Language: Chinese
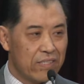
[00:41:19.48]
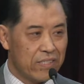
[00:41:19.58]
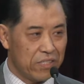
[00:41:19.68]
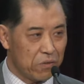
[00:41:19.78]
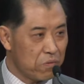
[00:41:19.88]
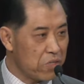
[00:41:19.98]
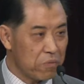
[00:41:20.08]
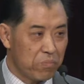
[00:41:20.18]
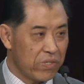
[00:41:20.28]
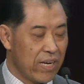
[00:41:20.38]
几乎是
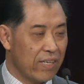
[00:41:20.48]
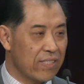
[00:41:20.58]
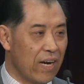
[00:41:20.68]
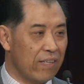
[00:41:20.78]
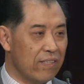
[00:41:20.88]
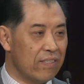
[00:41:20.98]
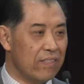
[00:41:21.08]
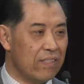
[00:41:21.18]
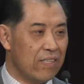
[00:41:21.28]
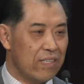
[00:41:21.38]
不成长的，
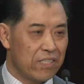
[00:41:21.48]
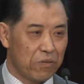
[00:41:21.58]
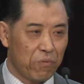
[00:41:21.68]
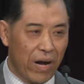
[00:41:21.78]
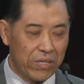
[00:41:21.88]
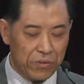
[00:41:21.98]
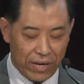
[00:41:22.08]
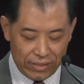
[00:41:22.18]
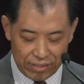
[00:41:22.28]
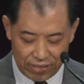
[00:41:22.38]
是完
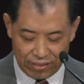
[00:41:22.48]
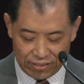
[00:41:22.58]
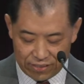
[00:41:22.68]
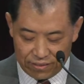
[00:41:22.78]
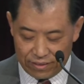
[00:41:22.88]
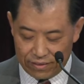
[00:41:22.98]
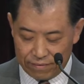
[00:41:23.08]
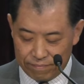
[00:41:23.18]
全停滞的。